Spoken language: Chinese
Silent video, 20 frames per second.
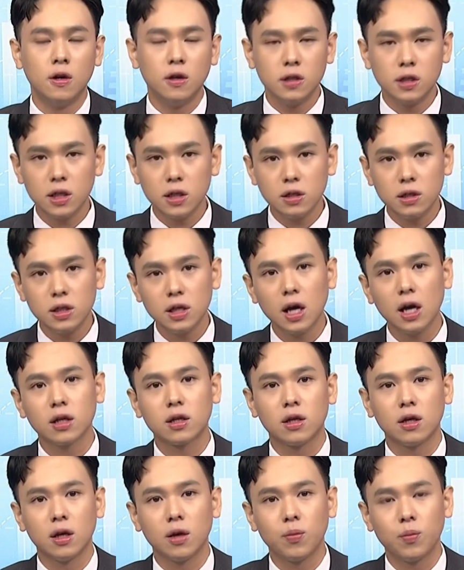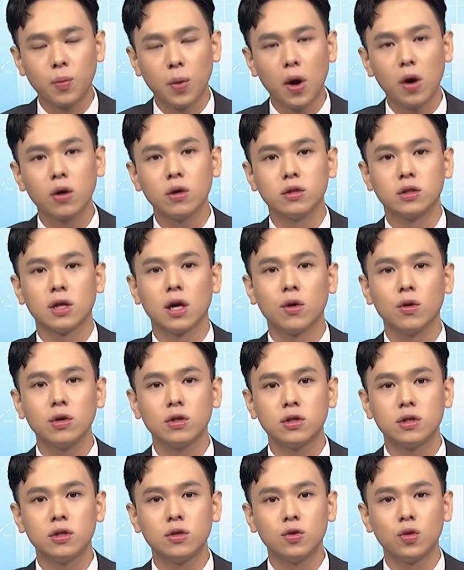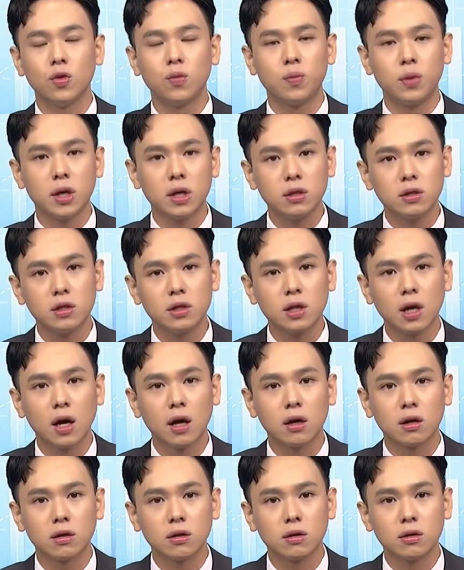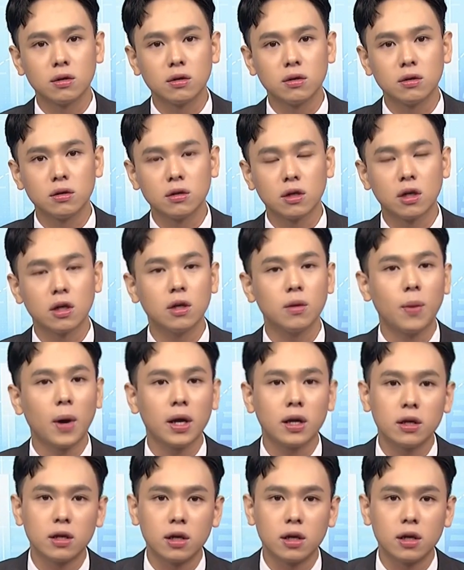先下跌，鲍尔才会试出偏向鸽派的